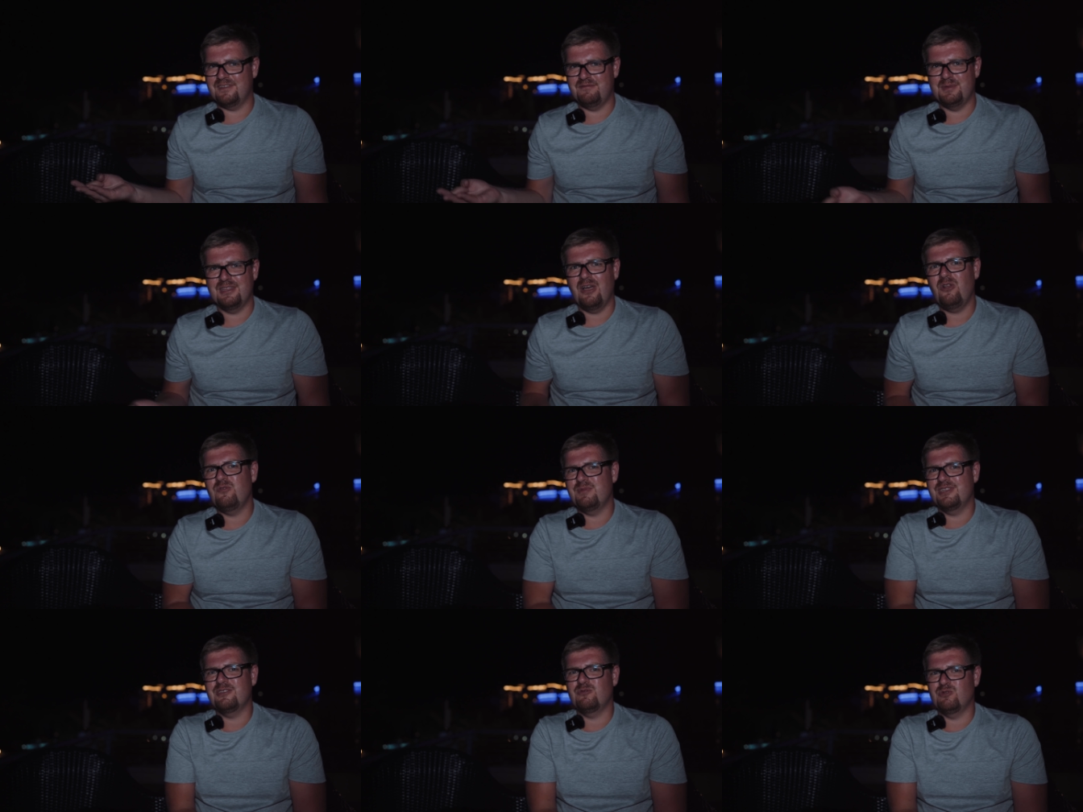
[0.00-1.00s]
В
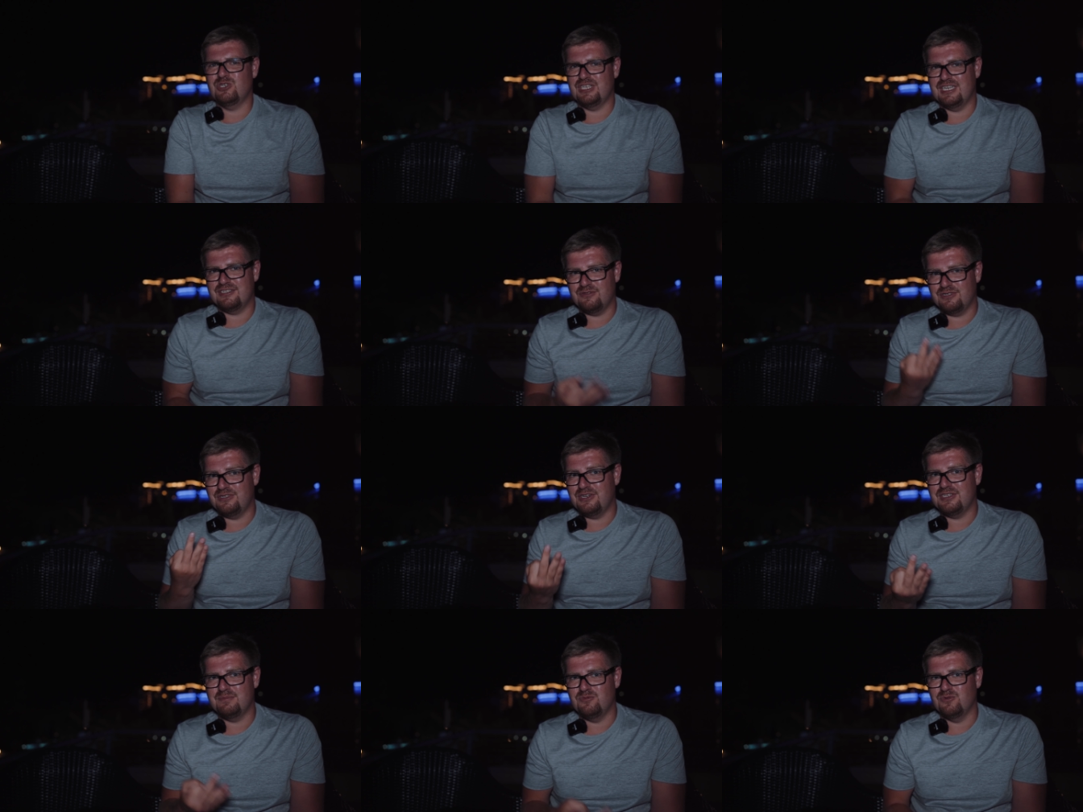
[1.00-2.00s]
Питалиуме это тоже есть. Это
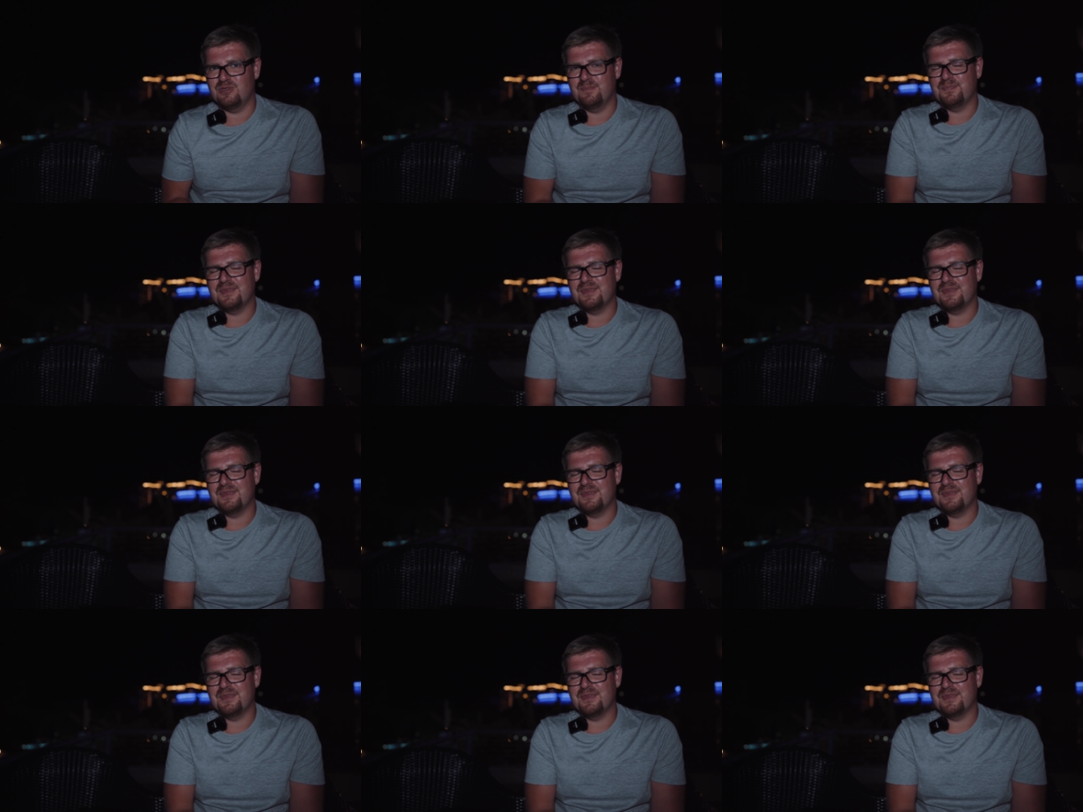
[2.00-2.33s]
третий пункт.